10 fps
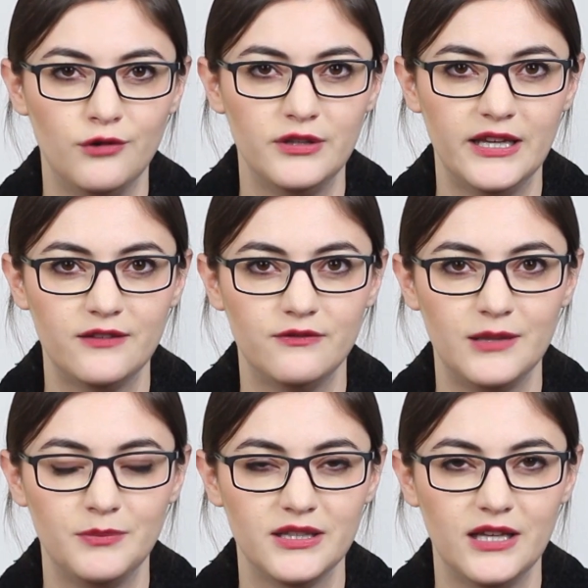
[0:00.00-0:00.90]
Vielleicht
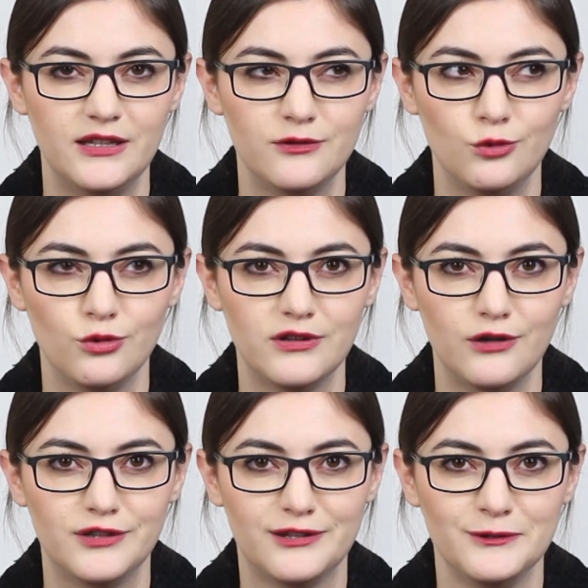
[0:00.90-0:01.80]
hat man da nicht so Lust
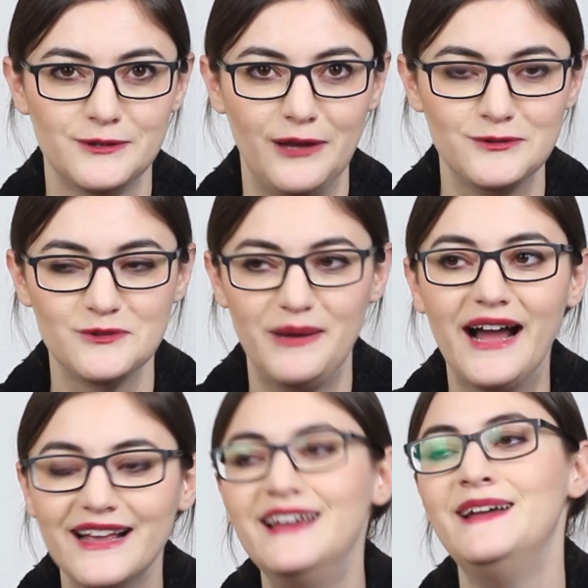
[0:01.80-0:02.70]
drauf, das so laut zu
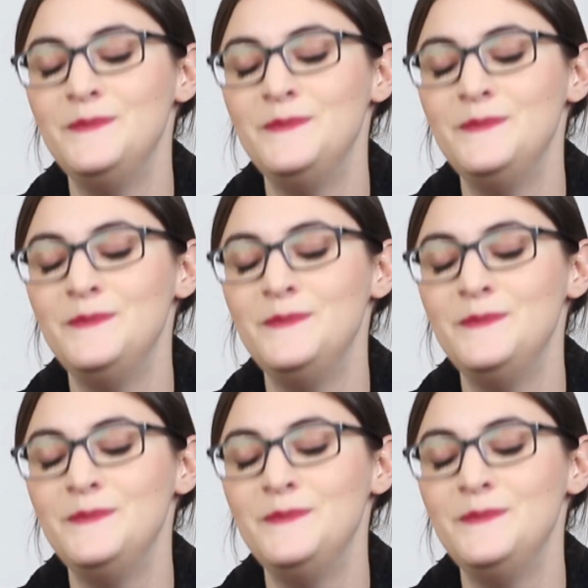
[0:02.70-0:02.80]
machen.